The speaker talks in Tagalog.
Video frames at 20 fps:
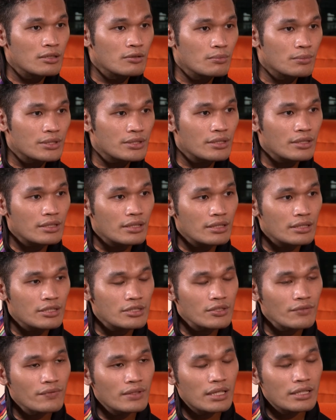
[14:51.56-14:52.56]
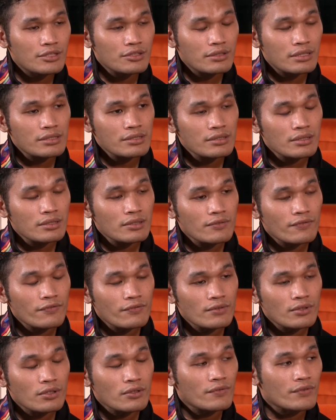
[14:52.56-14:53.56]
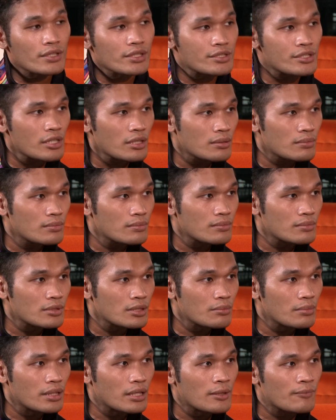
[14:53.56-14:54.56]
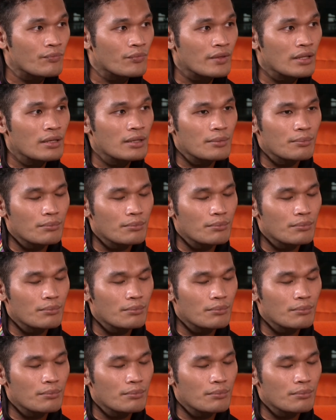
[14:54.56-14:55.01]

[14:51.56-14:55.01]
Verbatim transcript: But regardless of that, you can still look for a job, di ba? Yeah.